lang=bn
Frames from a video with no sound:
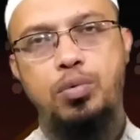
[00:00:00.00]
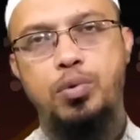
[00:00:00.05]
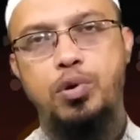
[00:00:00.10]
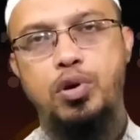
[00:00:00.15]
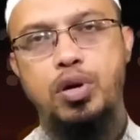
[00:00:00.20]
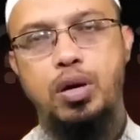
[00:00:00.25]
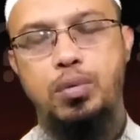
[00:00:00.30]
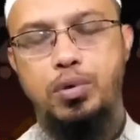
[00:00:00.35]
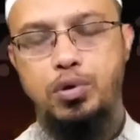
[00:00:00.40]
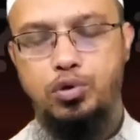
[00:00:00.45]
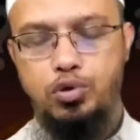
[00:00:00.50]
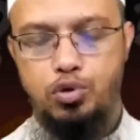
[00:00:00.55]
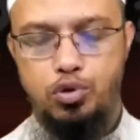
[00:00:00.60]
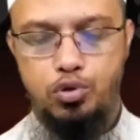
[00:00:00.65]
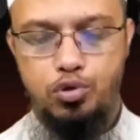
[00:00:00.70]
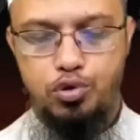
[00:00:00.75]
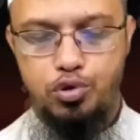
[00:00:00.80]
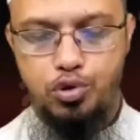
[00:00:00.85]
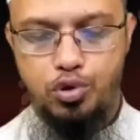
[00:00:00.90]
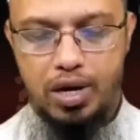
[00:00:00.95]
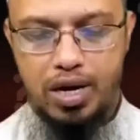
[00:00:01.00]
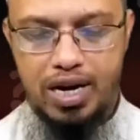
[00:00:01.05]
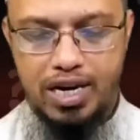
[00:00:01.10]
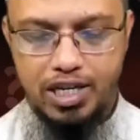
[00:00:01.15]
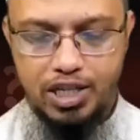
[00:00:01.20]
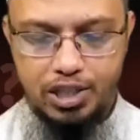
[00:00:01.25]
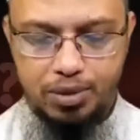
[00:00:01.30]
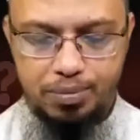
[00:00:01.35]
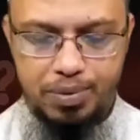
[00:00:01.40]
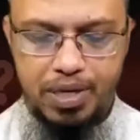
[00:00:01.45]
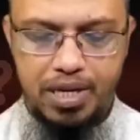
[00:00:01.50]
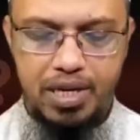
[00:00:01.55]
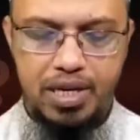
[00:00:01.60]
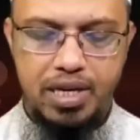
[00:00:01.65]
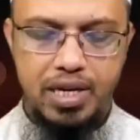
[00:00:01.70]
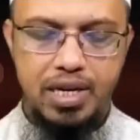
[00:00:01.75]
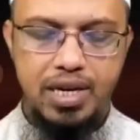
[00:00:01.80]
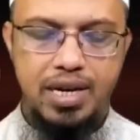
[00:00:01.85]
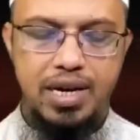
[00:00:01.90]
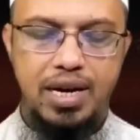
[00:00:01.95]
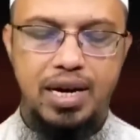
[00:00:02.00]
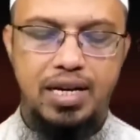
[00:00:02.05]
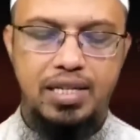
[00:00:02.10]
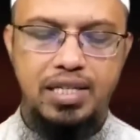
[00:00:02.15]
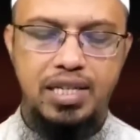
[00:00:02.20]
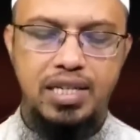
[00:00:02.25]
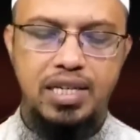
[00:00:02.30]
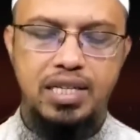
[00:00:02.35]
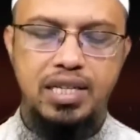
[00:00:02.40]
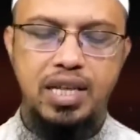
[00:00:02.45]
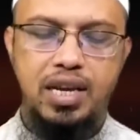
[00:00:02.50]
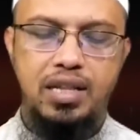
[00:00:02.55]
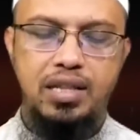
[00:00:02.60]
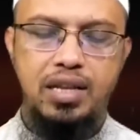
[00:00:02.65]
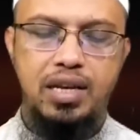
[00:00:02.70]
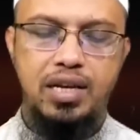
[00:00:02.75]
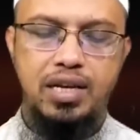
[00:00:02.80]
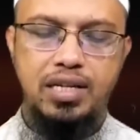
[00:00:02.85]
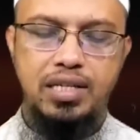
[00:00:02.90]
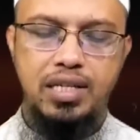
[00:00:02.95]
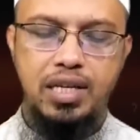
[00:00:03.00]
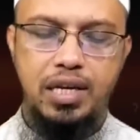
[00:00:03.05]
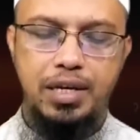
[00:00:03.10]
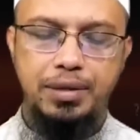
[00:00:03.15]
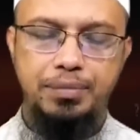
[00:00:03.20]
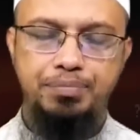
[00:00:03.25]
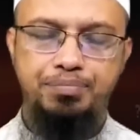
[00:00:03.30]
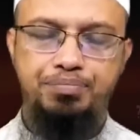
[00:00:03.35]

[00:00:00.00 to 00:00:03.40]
সবর এবং ধৈর্য আসবে আর শেষে তালা তালার কাছে